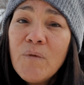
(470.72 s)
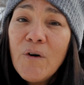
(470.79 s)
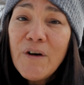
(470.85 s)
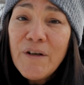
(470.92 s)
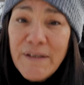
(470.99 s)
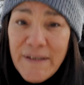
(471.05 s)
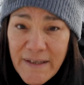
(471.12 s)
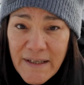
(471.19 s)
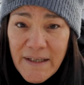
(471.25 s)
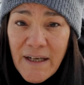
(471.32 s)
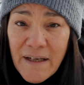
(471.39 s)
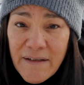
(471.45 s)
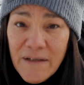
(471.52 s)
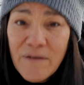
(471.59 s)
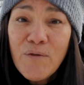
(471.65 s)
a dit
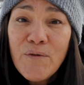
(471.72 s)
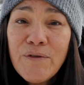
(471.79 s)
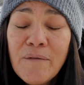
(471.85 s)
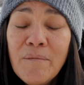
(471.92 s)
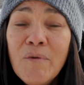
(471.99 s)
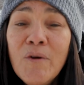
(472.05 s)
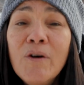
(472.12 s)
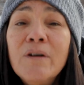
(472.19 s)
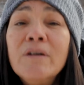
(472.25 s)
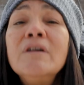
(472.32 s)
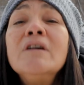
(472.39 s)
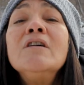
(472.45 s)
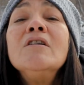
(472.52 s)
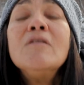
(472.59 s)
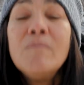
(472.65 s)
à ces deux hommes-là
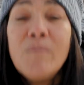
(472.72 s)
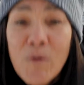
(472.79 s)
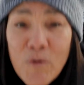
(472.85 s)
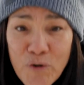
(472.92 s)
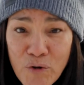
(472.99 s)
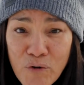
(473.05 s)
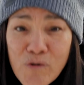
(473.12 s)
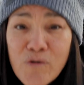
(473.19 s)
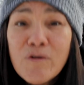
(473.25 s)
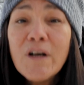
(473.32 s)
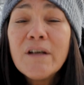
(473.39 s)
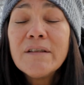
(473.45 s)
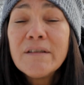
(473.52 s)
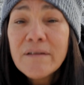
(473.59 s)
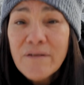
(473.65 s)
Bonjour,
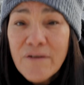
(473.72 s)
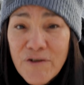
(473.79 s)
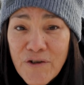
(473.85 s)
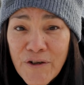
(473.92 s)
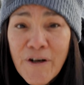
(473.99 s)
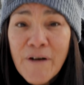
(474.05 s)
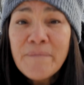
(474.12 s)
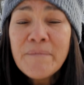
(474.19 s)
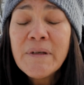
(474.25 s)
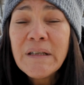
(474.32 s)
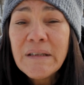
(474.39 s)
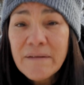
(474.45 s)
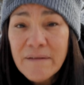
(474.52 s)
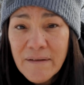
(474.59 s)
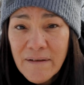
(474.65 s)
jeune homme.
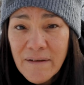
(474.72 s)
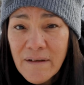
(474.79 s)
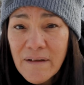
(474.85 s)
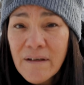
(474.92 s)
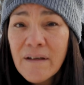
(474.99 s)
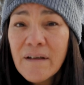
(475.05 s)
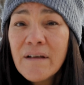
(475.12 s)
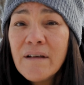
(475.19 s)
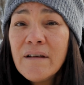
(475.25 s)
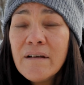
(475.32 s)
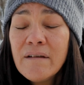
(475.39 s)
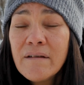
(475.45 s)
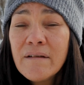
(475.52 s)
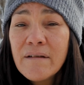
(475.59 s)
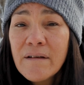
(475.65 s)
Si vous venez
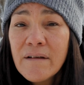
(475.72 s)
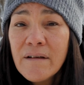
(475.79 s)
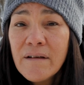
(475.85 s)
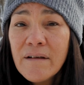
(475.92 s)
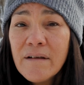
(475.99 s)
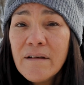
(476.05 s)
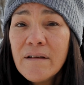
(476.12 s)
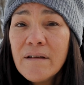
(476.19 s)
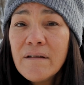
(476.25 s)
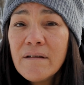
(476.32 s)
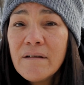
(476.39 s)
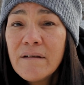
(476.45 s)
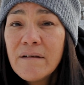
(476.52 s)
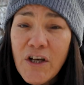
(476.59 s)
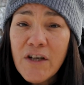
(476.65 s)
ici, c'est parce que vous
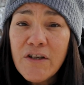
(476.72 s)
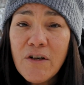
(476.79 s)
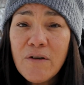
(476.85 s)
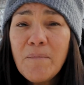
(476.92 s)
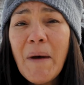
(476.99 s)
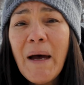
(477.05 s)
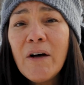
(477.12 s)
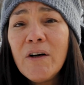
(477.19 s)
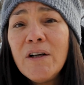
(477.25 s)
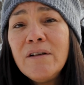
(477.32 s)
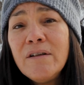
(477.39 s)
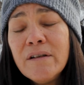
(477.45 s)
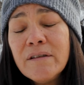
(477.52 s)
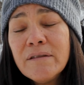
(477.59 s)
venez chercher une parole